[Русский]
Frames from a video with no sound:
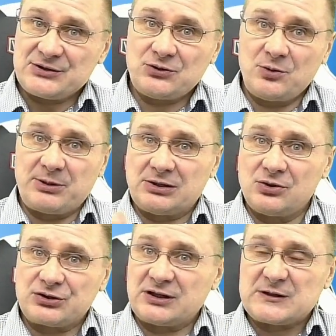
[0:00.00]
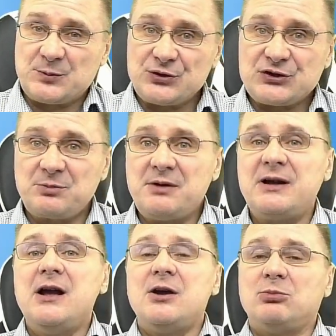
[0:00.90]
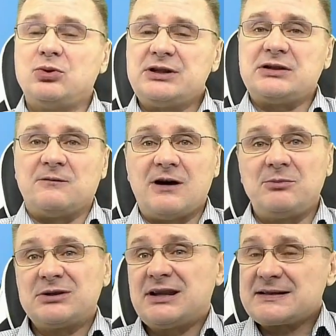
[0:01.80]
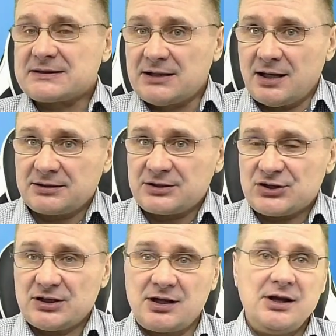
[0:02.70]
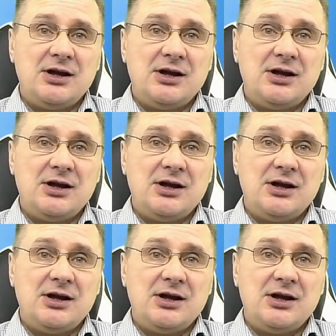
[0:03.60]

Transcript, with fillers: что предложенных способов будет вам достаточно,